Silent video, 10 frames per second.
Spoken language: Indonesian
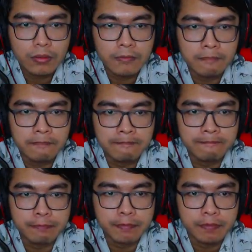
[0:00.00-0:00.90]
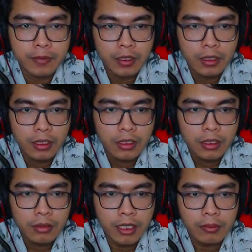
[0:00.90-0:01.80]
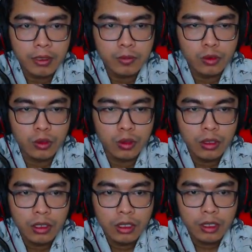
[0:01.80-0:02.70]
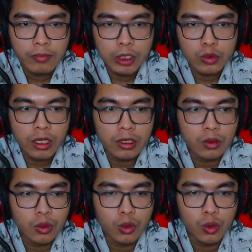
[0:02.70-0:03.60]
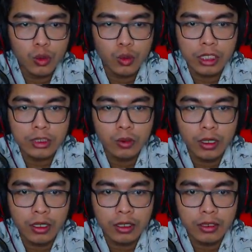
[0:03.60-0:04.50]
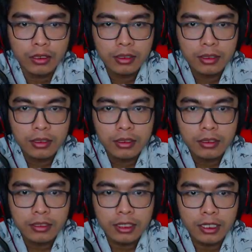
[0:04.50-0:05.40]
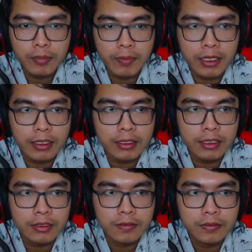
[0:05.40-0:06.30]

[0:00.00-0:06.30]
hmm, hmm, hmm. hmm. mamam tuh pasukanku kuda semua serang pemanahnya